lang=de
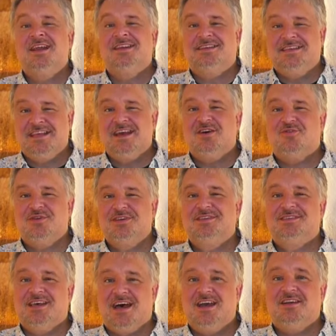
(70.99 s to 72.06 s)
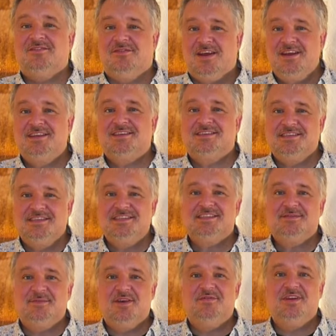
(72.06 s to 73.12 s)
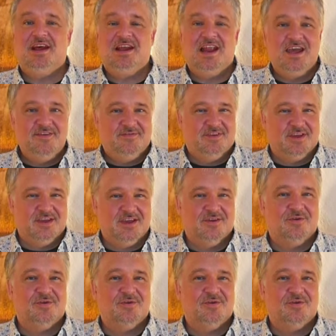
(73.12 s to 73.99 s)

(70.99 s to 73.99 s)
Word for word: der euch sagt, wann ich das nächste Mal wieder live gehe.